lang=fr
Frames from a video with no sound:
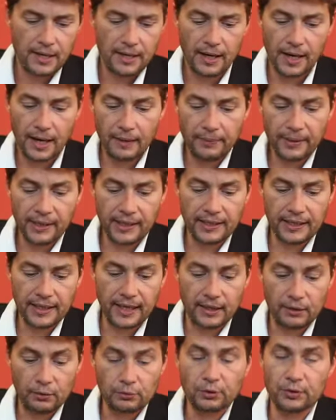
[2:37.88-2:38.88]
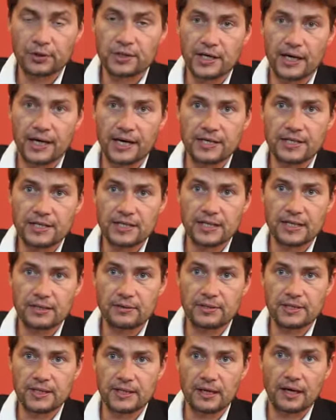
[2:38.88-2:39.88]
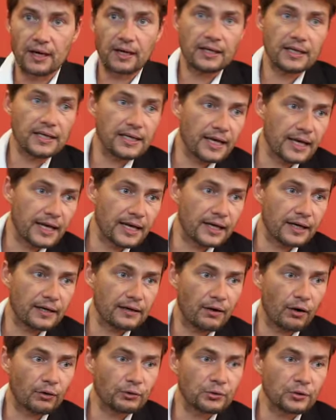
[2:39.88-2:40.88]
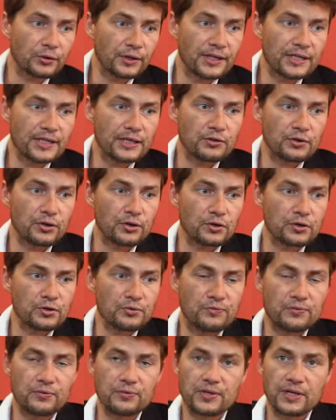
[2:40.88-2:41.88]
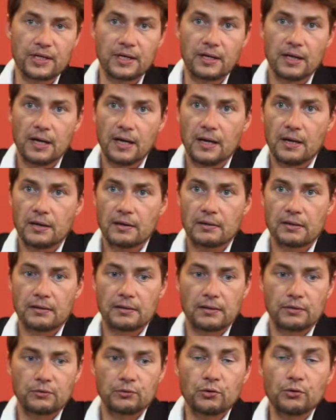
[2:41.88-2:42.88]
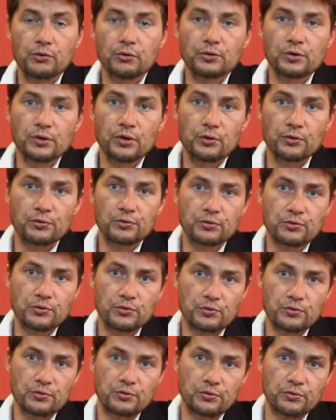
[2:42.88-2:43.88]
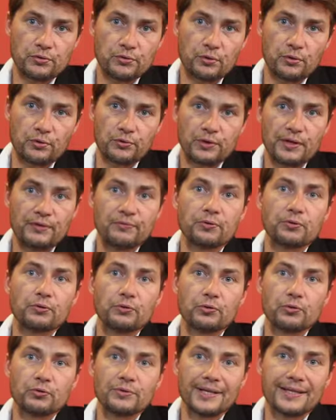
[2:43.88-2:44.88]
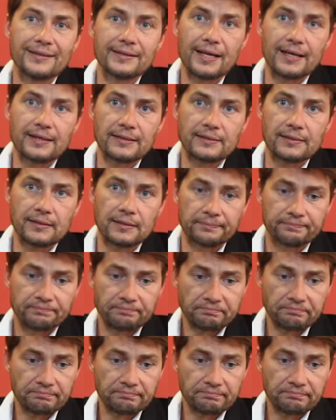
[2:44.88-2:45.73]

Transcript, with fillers: Après, il y a un autre challenge qui est de dire, hier, en tant qu'éditeur, je faisais euh, de l'audience sur des photos, des textes